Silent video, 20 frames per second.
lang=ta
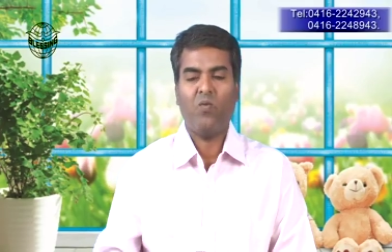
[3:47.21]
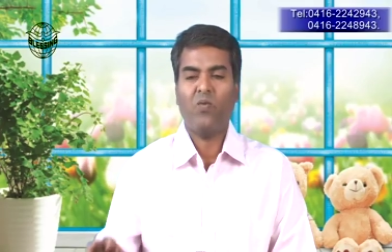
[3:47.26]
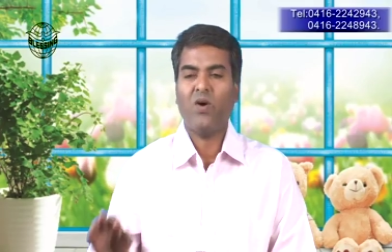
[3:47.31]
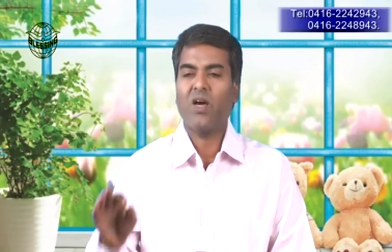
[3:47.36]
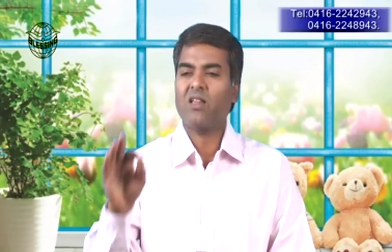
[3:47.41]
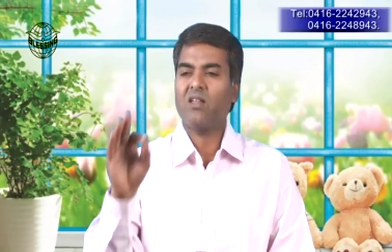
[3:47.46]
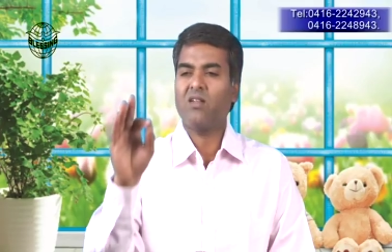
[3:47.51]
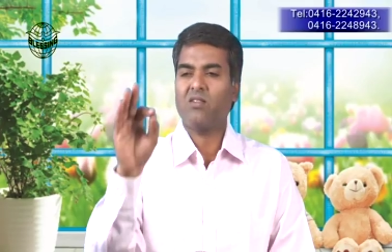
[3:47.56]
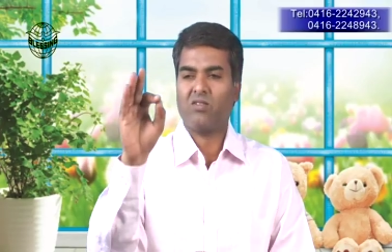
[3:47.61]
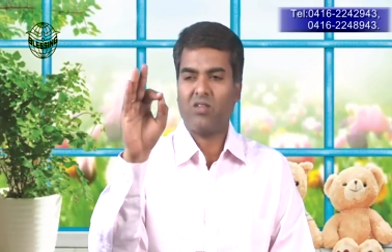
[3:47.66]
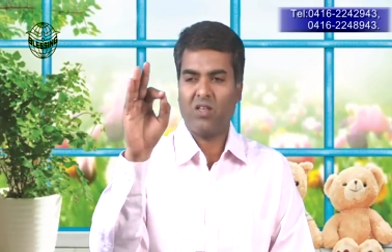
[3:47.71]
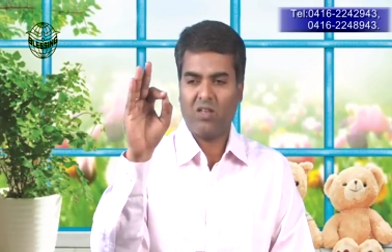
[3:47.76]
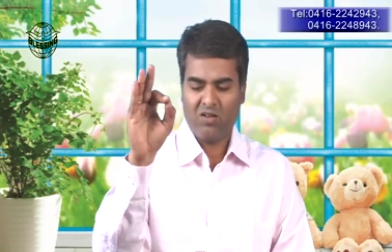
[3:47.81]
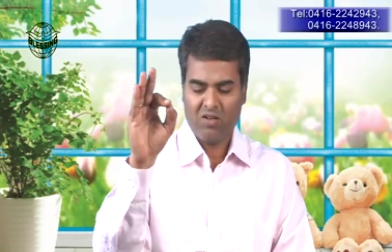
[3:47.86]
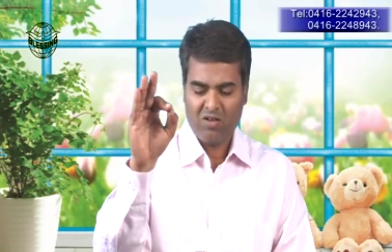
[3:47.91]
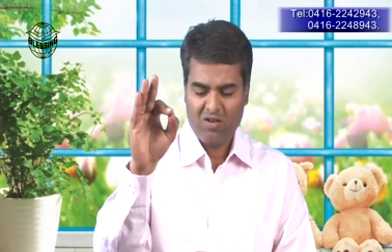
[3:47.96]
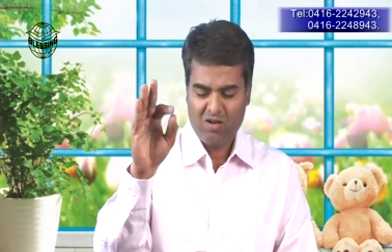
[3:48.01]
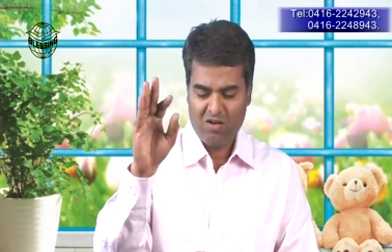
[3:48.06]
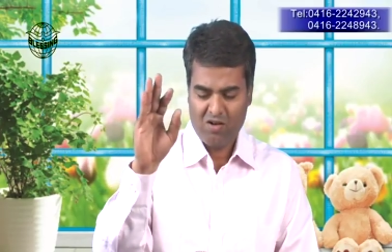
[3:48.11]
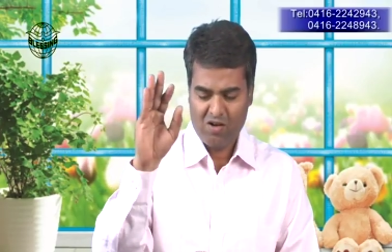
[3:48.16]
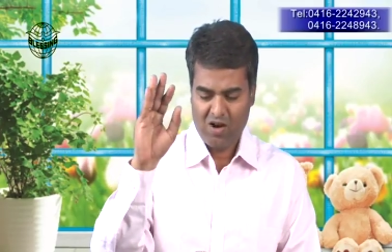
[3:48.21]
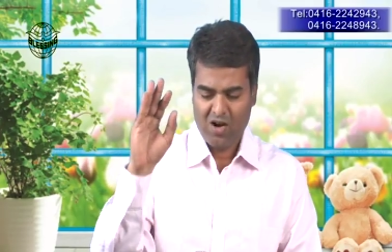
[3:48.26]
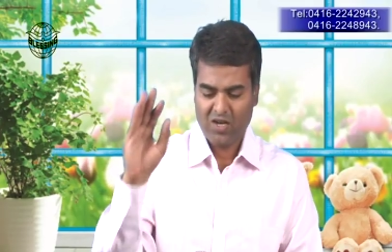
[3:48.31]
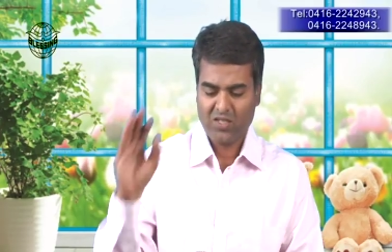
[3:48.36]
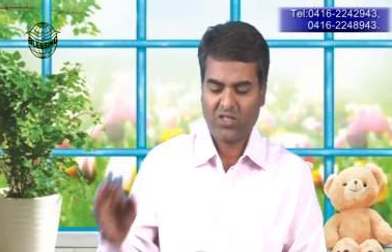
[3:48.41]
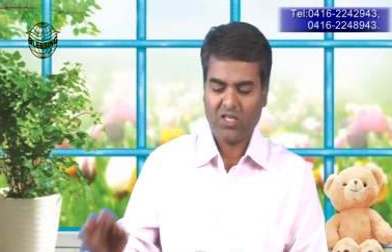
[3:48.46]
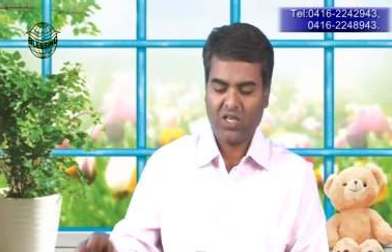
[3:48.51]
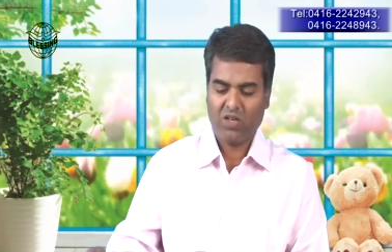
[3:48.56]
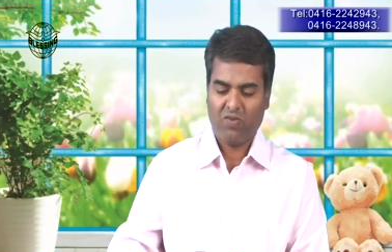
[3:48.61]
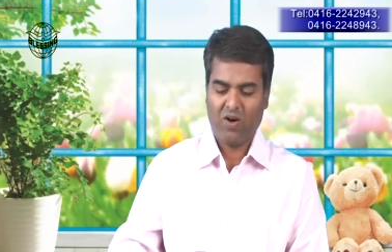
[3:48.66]
வேதத்தின்
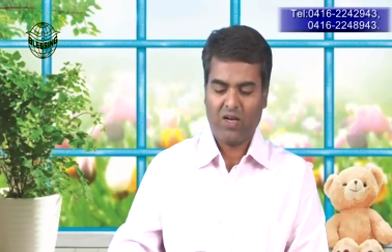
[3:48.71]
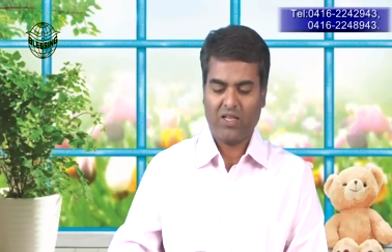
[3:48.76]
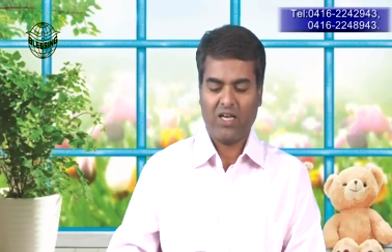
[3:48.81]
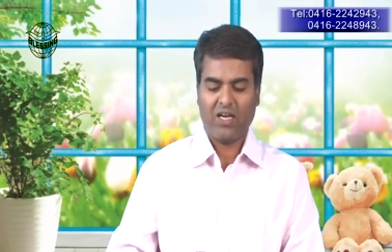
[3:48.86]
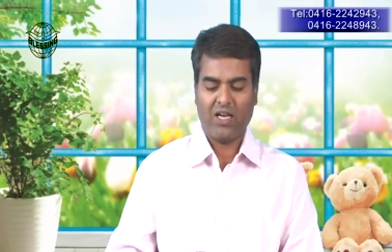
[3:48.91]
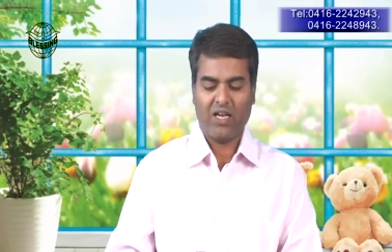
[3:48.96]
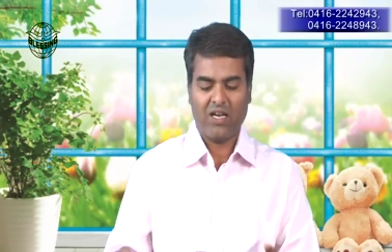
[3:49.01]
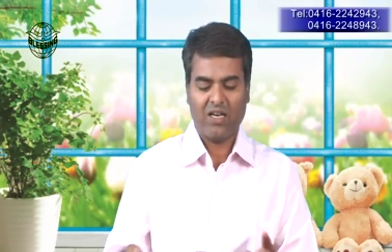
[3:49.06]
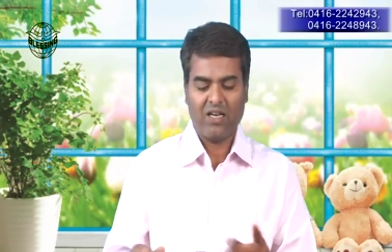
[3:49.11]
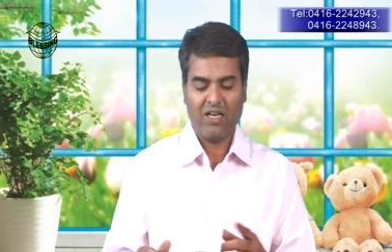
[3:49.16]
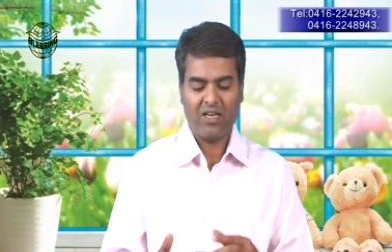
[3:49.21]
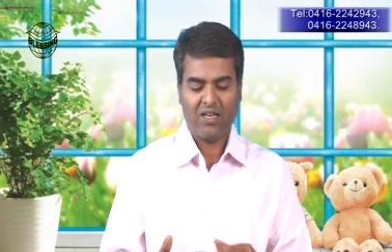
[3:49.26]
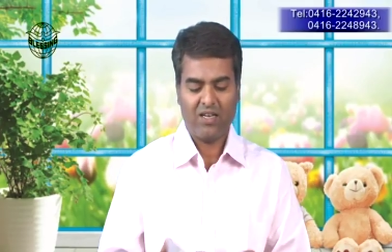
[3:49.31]
ஆசீர்வாதங்கள்